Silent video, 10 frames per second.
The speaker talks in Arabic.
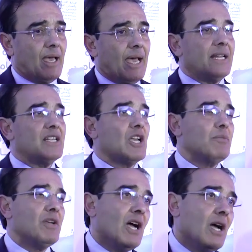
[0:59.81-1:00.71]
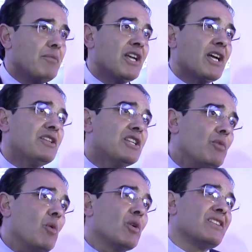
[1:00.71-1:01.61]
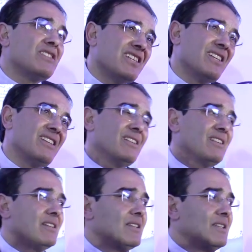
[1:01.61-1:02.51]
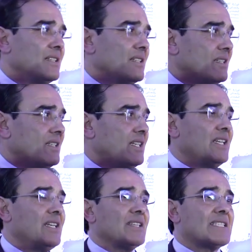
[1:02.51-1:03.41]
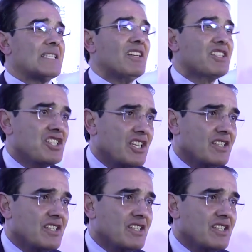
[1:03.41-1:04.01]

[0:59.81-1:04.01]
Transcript: هذه الجامعه ملي كنظموا وتنزيل تنزيل لاستراتيجيه